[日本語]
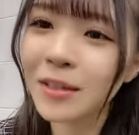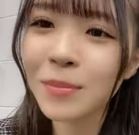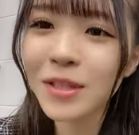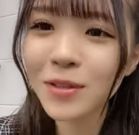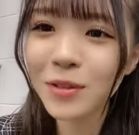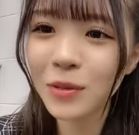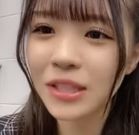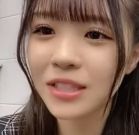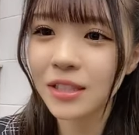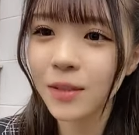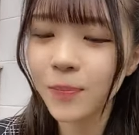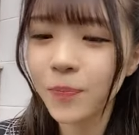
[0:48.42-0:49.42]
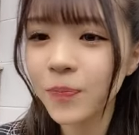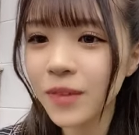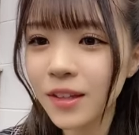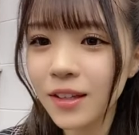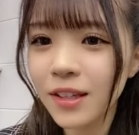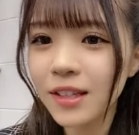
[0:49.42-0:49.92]
頑張ってっておかしいな
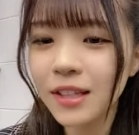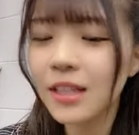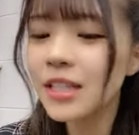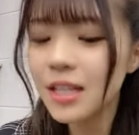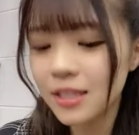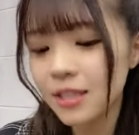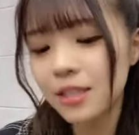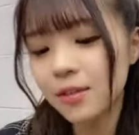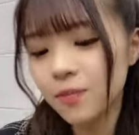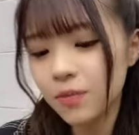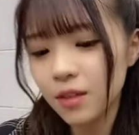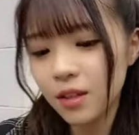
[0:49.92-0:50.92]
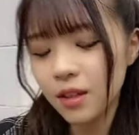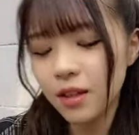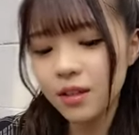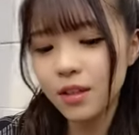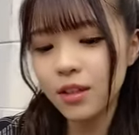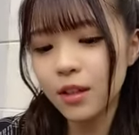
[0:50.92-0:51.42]
何味
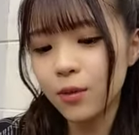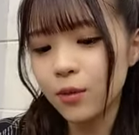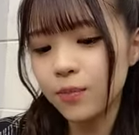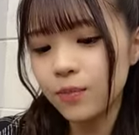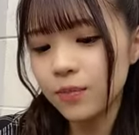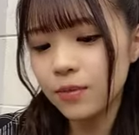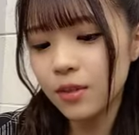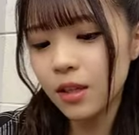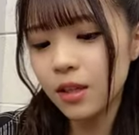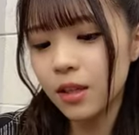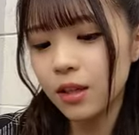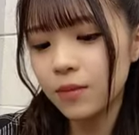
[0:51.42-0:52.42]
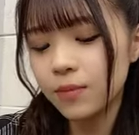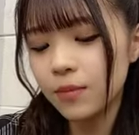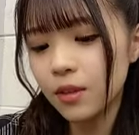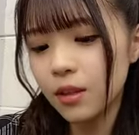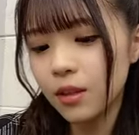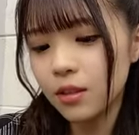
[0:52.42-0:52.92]
何やろなんか
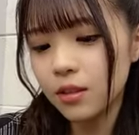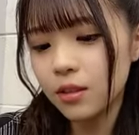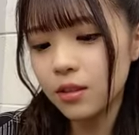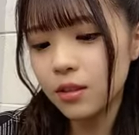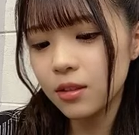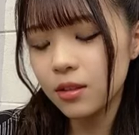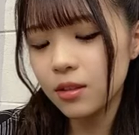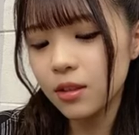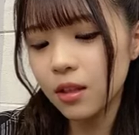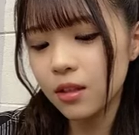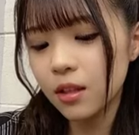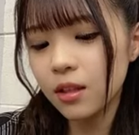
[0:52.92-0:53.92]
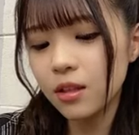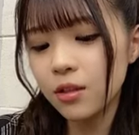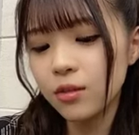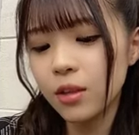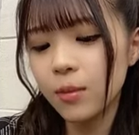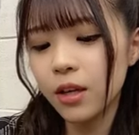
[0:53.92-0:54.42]
ななんて
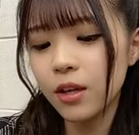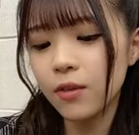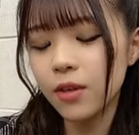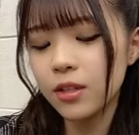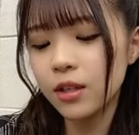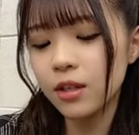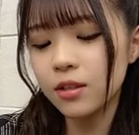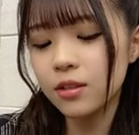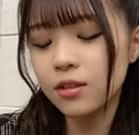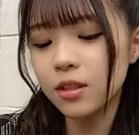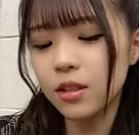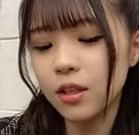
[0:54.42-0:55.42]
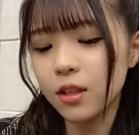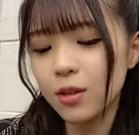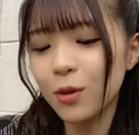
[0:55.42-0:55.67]
いう名前か忘れたけど